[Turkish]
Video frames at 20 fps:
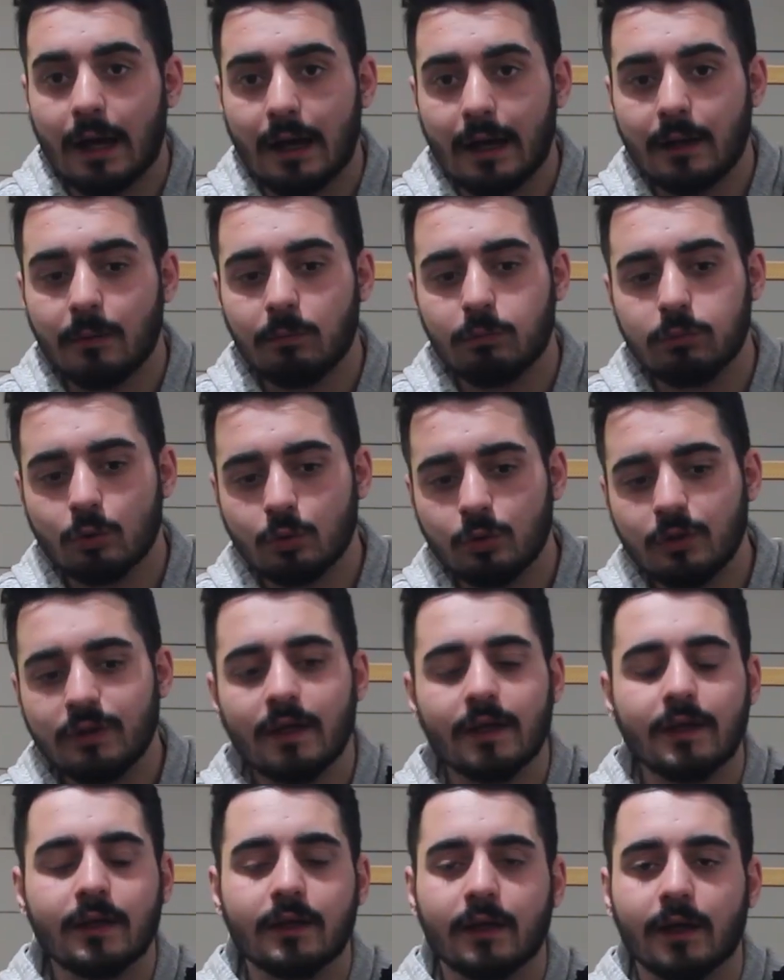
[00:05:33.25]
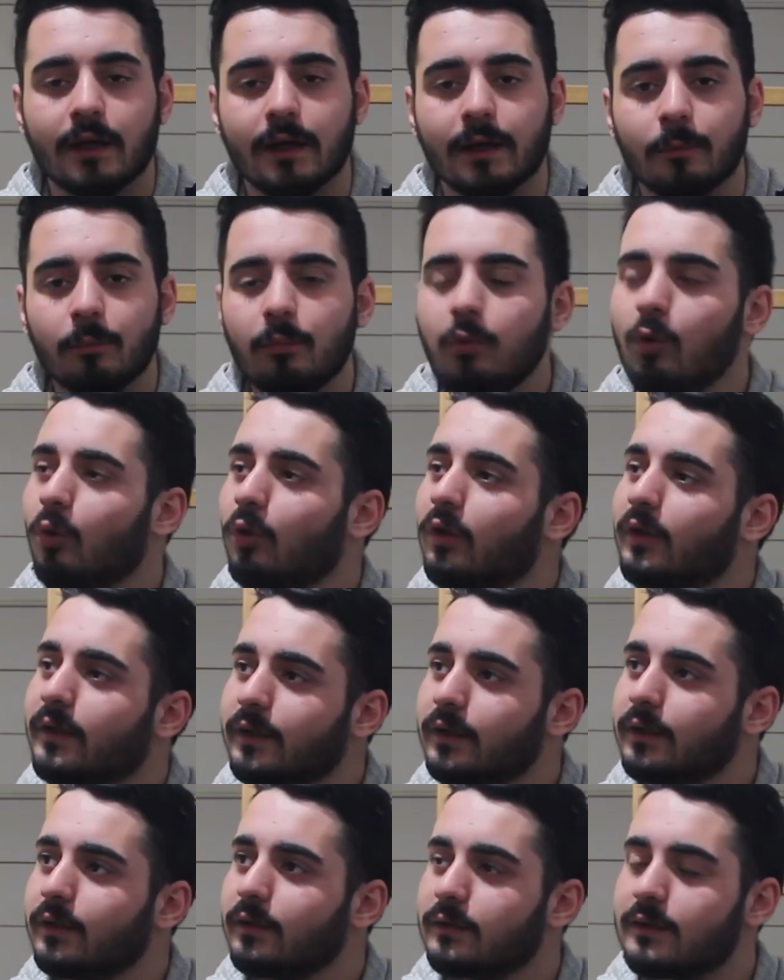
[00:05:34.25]
Eğer bunun yerine bu
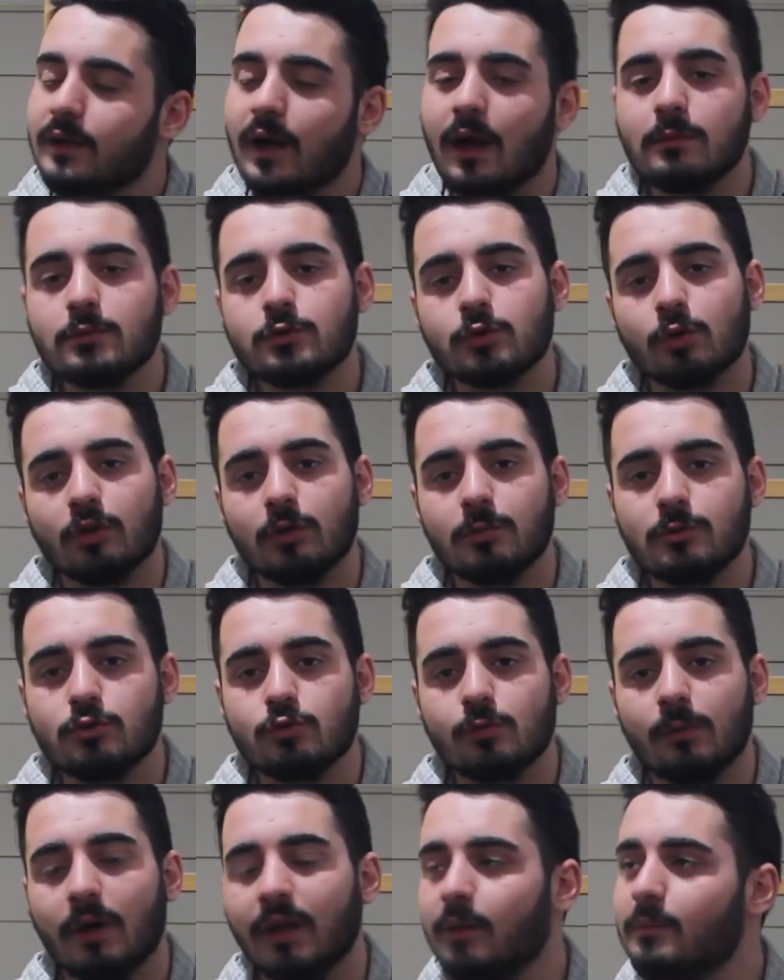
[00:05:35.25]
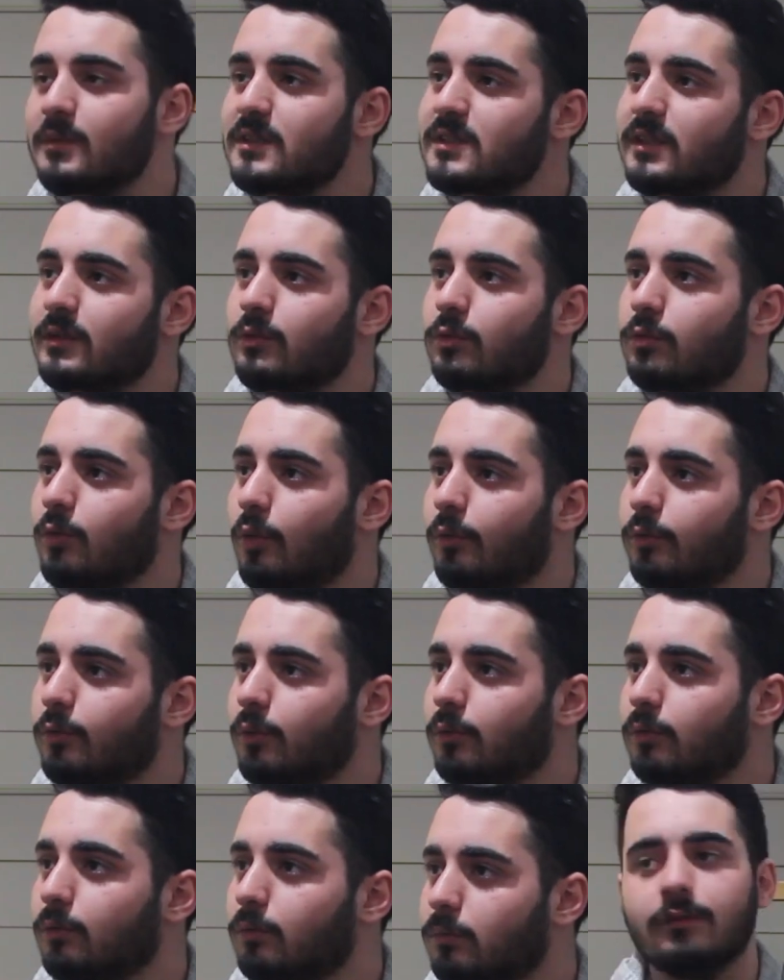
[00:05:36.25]
olayı Trabzon'da bir cuma namazına
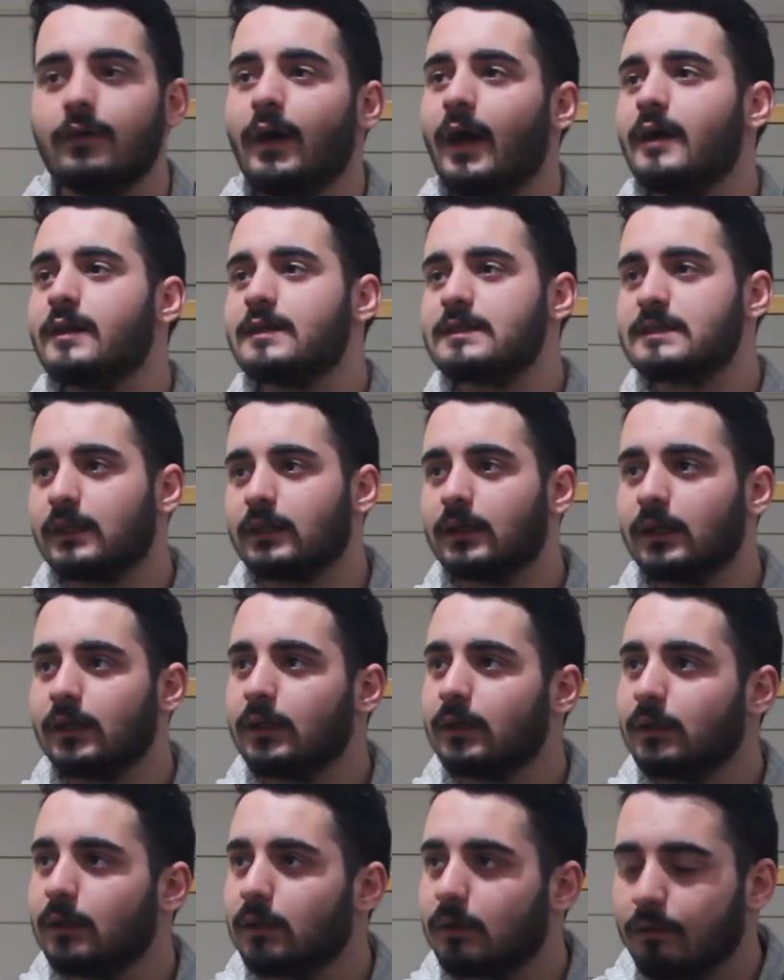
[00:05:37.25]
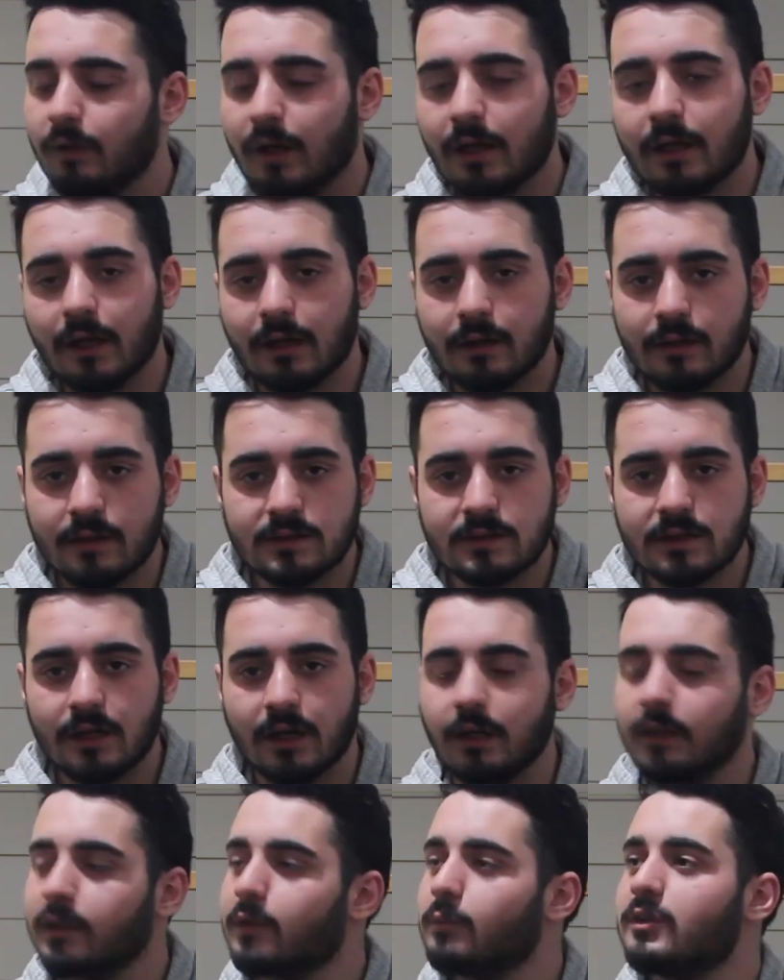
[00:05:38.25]
döndürün veya Rize'de veya Karadeniz'in
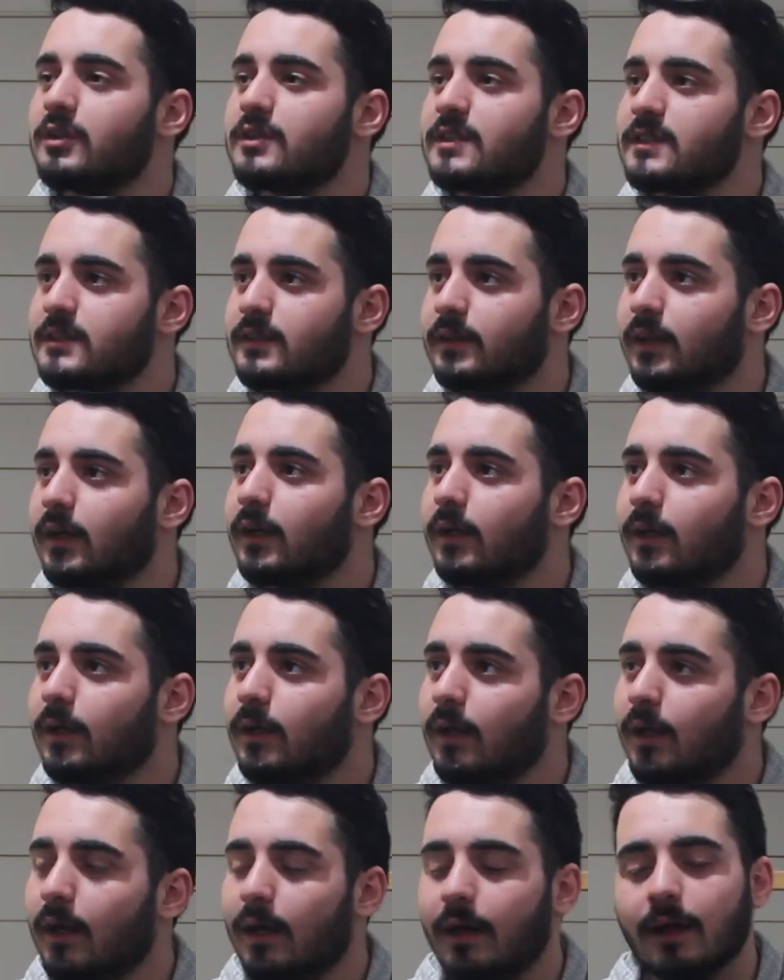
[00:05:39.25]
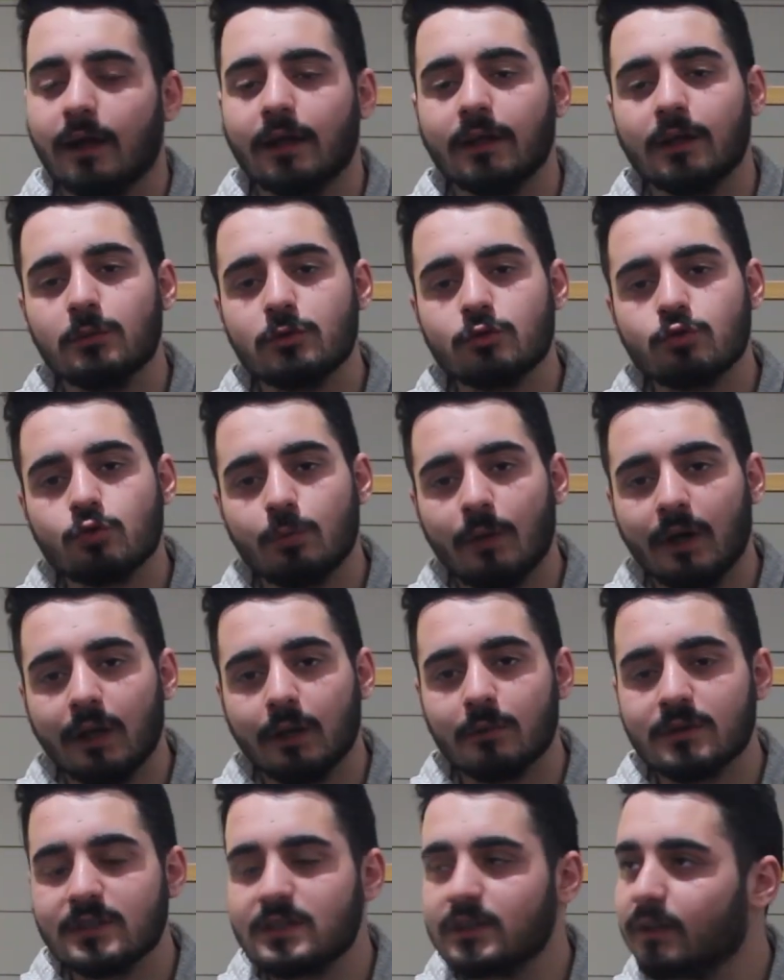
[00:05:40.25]
herhangi bir ilçesinde herhangi bir cuma
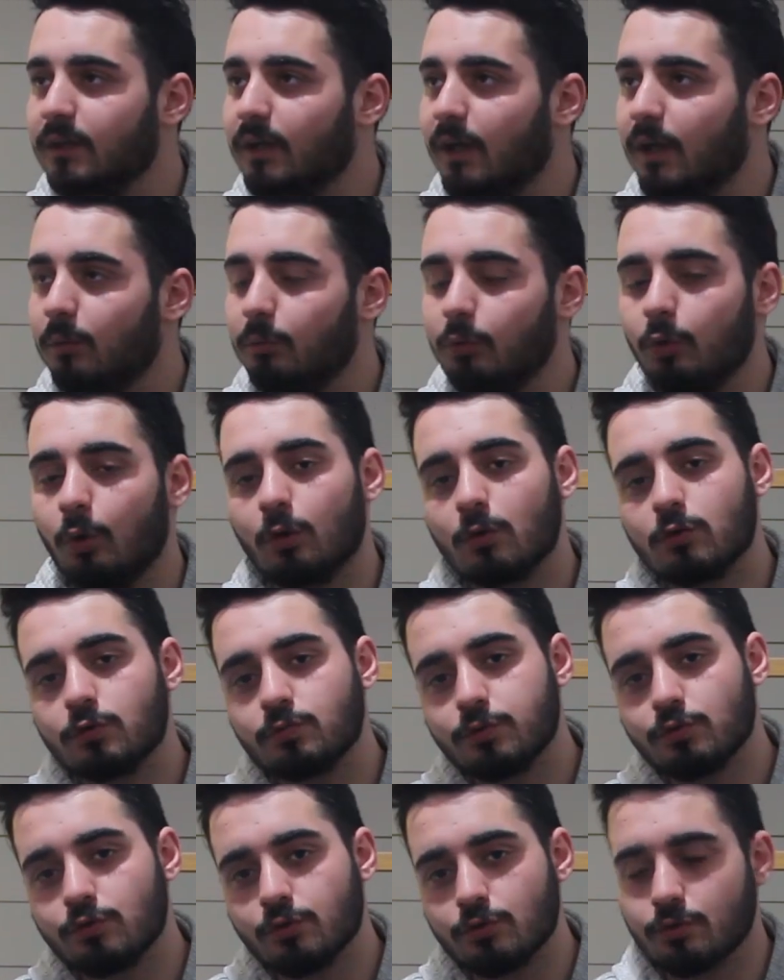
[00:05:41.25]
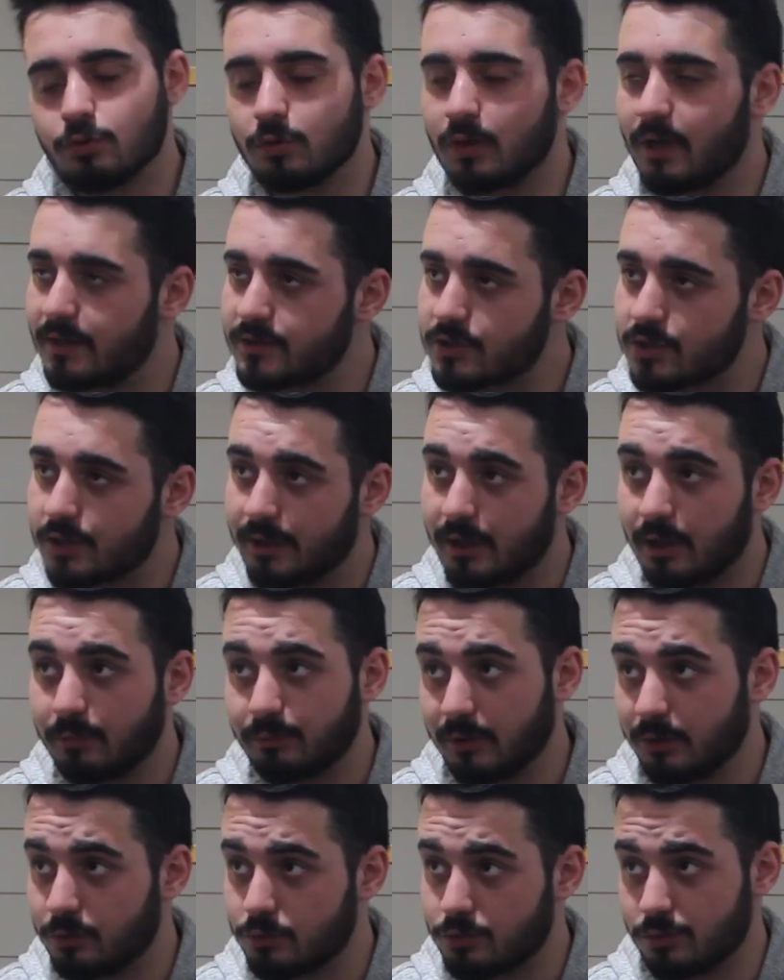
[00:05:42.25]
namazında bu orospu çocuğunun aynı şeyi
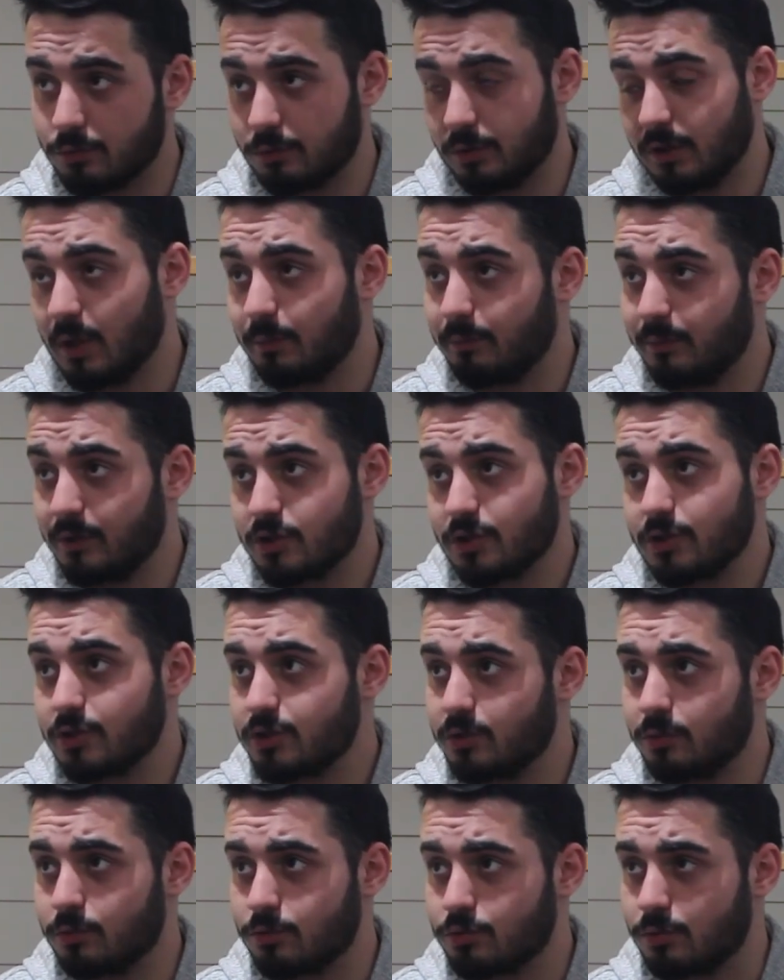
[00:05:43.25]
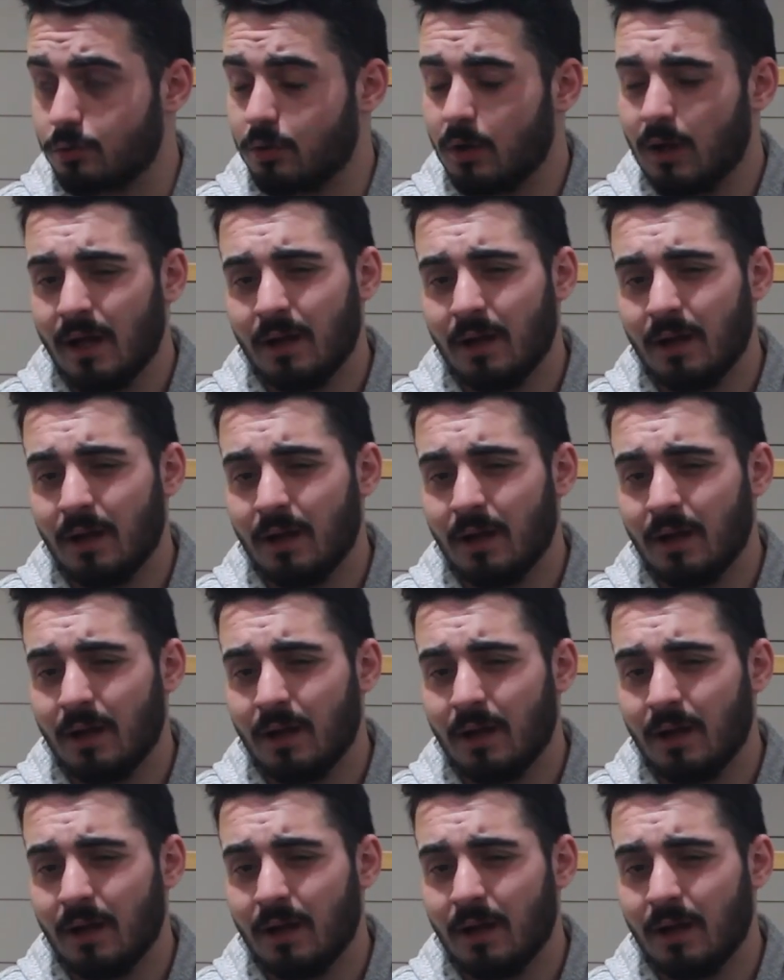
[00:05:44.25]
yapmayı düşün, yapmaya çalıştığını düşün.